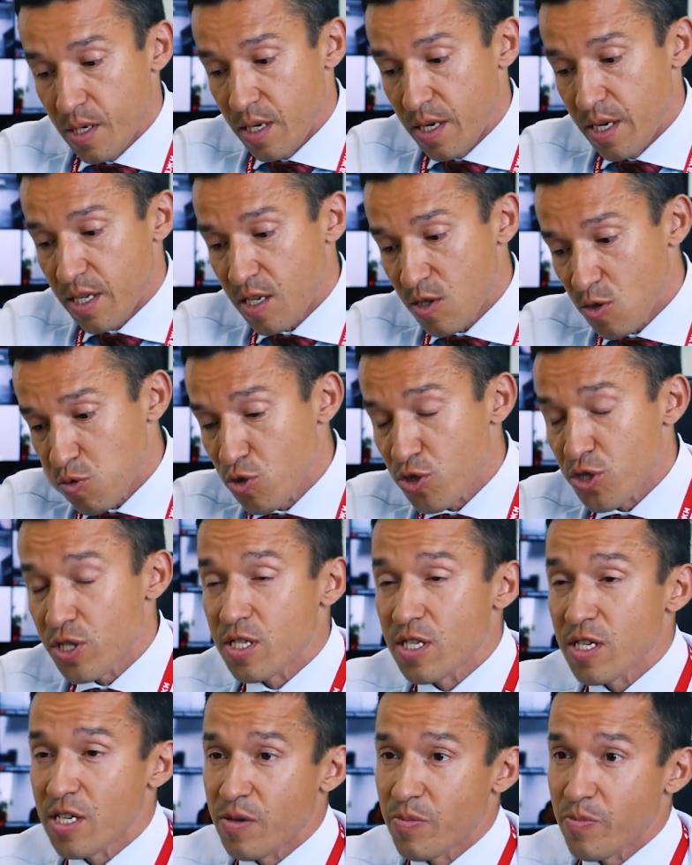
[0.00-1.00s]
Это сложно
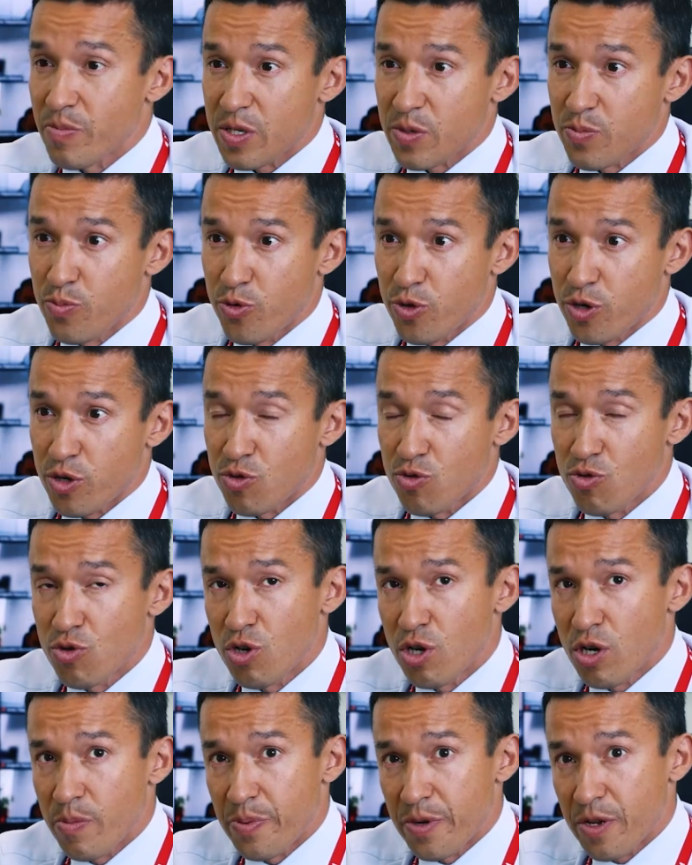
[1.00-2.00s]
с этим поспорить,
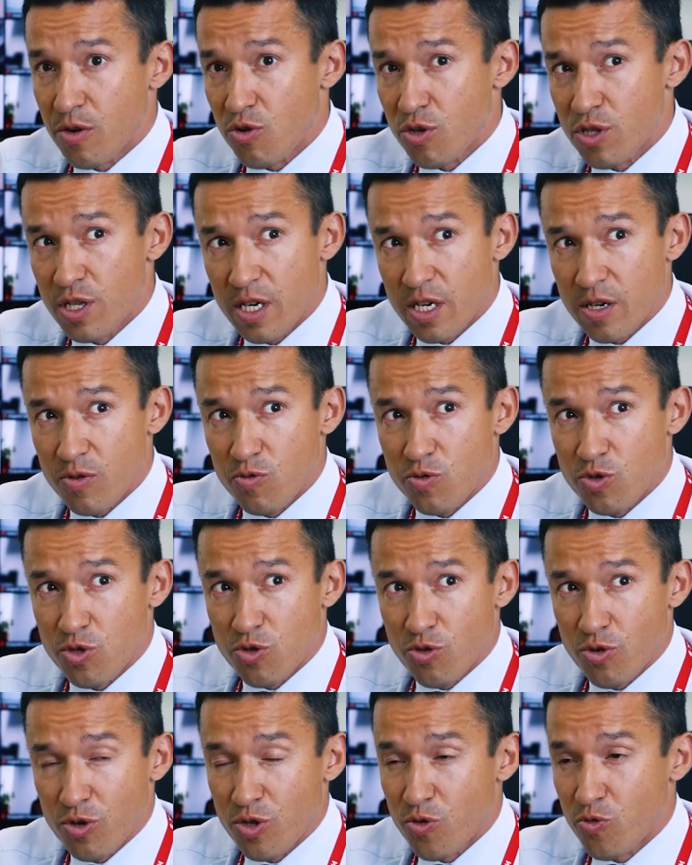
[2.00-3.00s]
но природа
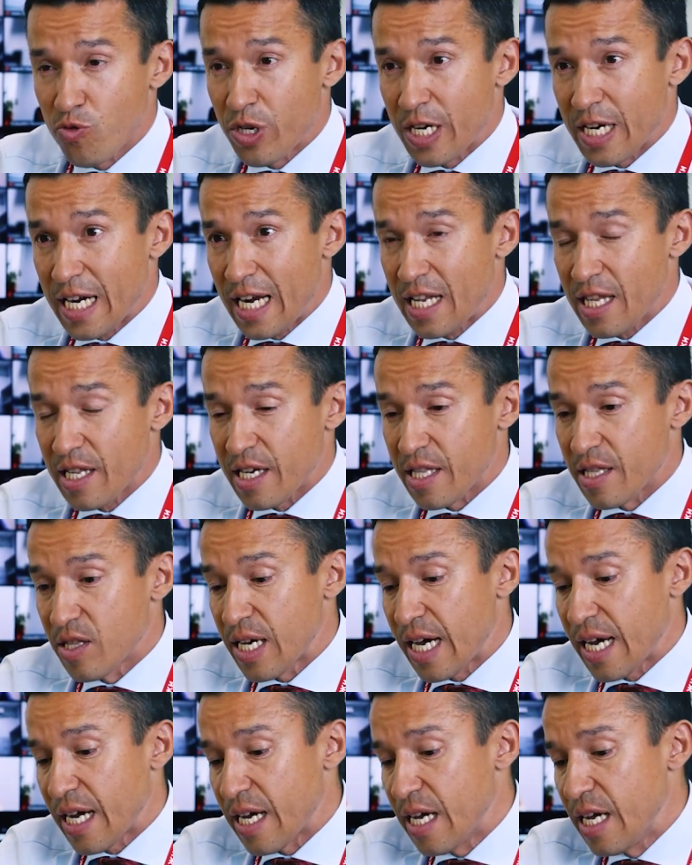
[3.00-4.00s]
устроена уникально
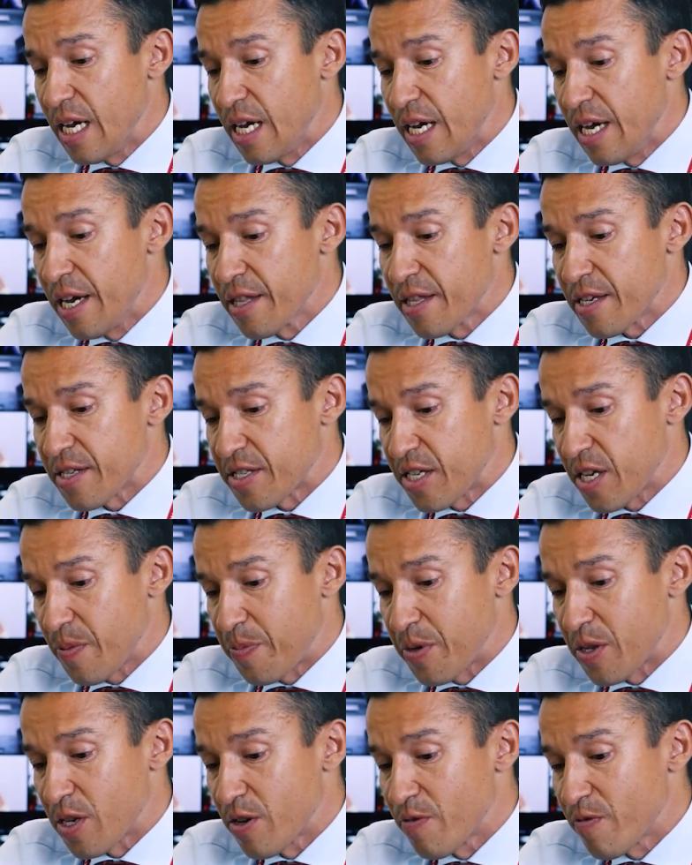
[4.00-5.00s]
до этой
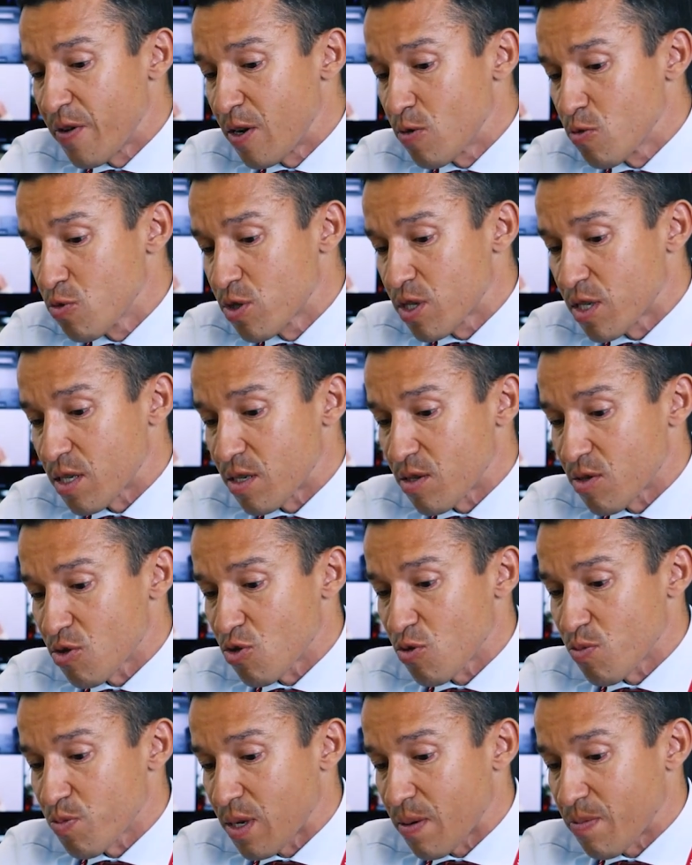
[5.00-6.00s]
степени эволюции,
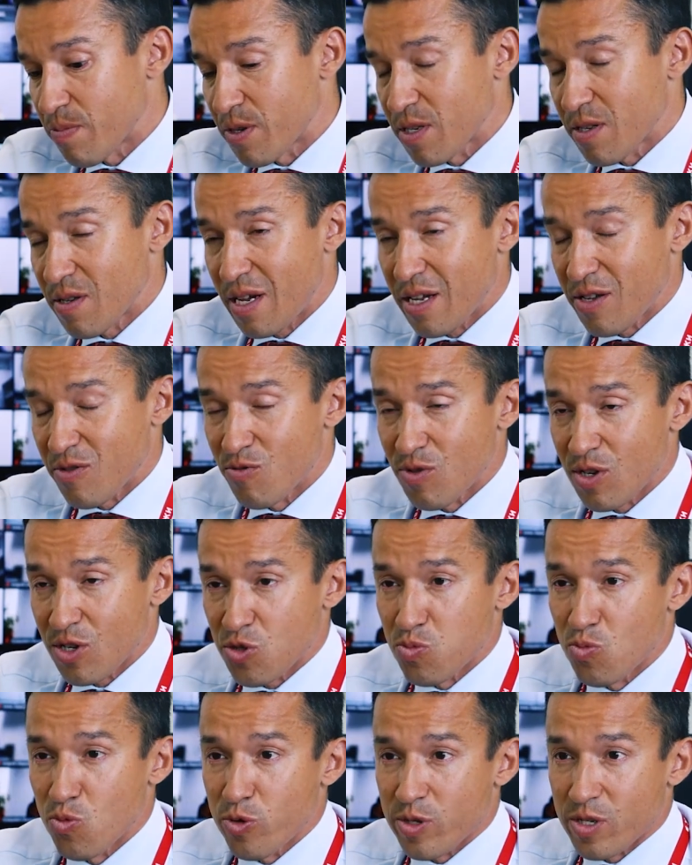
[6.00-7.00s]
что там, представляете,
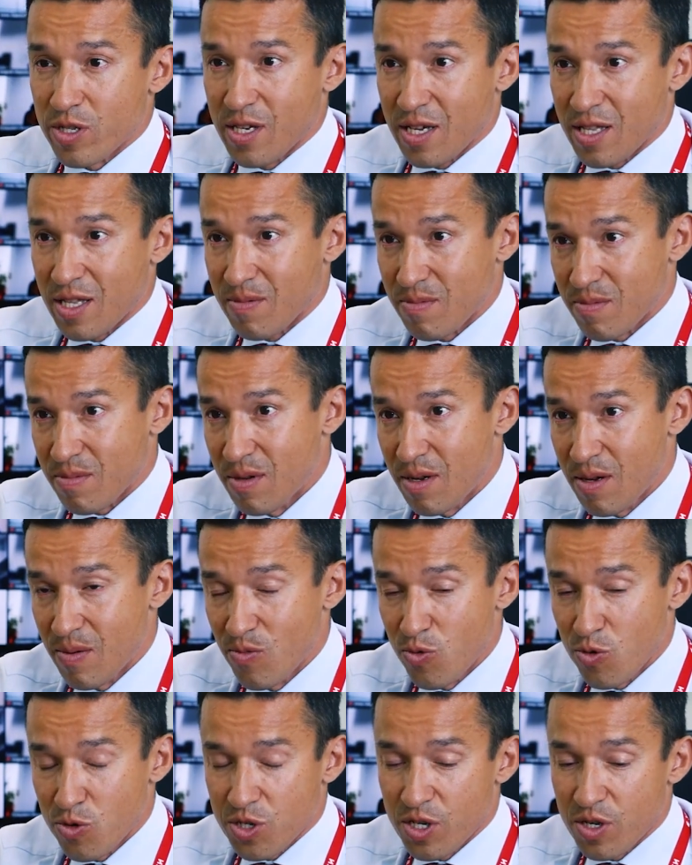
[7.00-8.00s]
наш мозг, да, там,
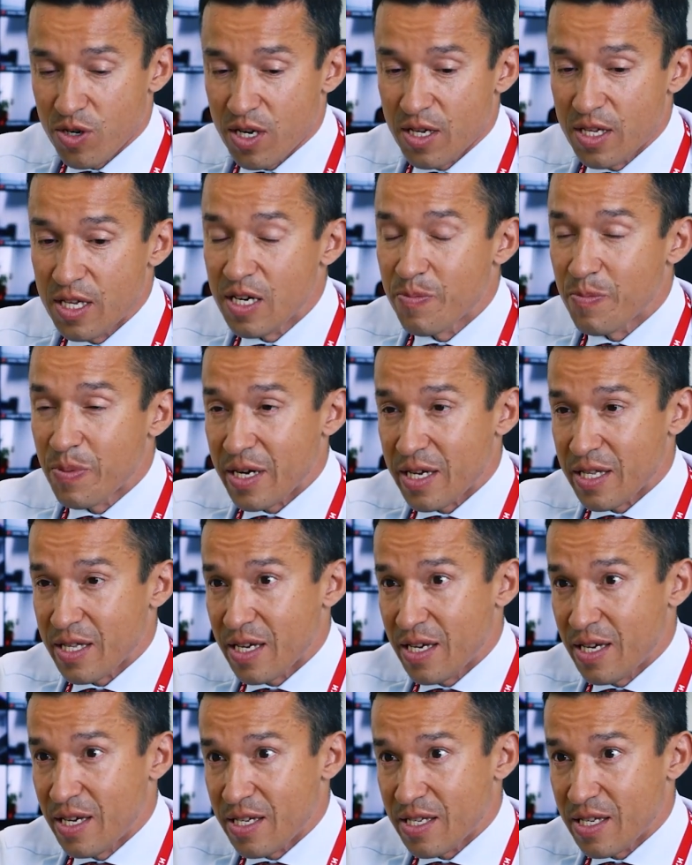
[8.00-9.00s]
Нужно, книг про
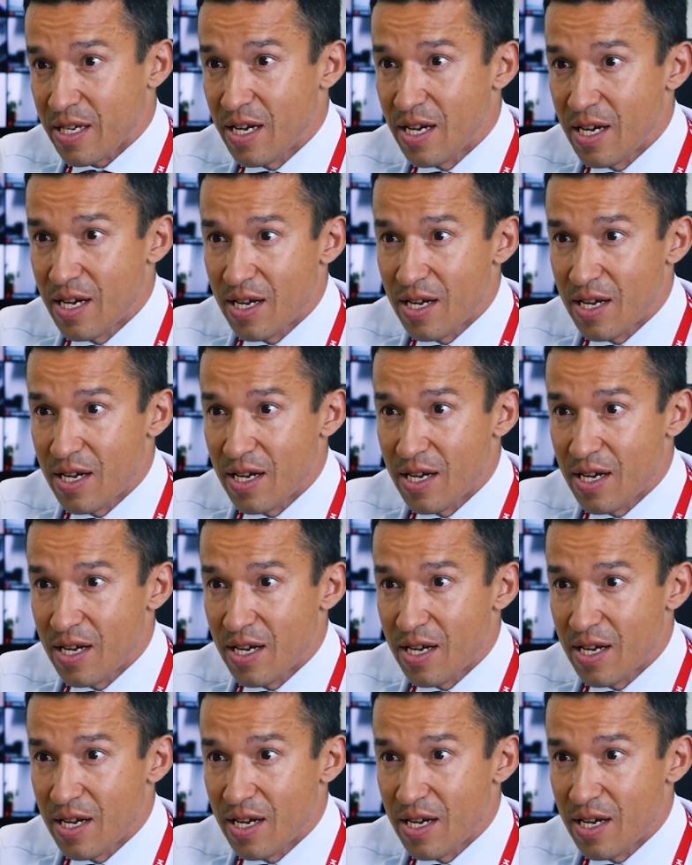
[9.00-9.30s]
это есть.